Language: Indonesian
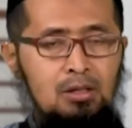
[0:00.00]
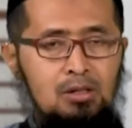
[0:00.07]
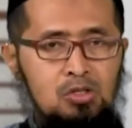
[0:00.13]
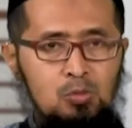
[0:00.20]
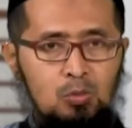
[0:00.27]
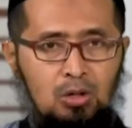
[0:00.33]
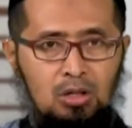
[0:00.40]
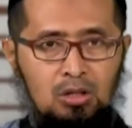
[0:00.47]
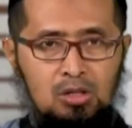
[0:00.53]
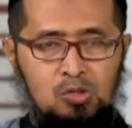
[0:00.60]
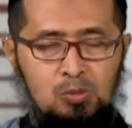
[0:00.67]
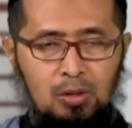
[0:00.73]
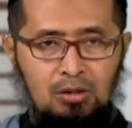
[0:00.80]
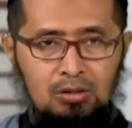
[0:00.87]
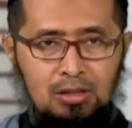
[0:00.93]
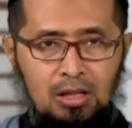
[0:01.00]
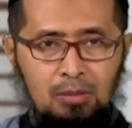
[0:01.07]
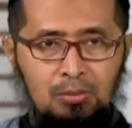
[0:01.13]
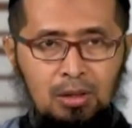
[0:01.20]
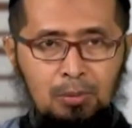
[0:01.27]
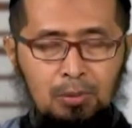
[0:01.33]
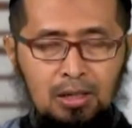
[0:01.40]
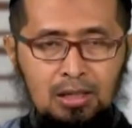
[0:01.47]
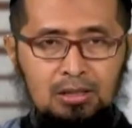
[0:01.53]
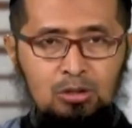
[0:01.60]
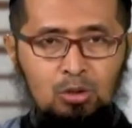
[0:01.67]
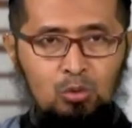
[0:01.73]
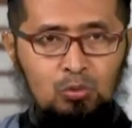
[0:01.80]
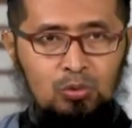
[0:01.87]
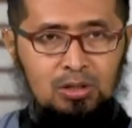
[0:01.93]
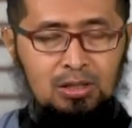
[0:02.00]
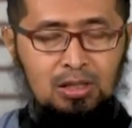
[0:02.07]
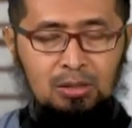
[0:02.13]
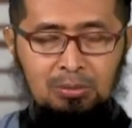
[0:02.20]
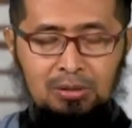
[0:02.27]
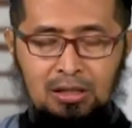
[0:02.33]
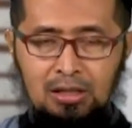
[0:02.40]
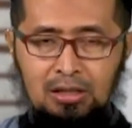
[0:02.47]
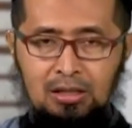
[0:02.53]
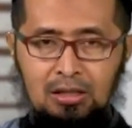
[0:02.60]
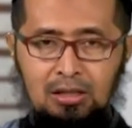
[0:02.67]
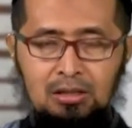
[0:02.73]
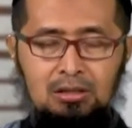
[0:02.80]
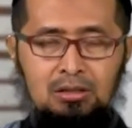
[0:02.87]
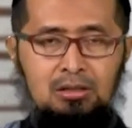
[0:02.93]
Semoga Allah Subhanahu wa taala menampakkan taufik daripada Anda,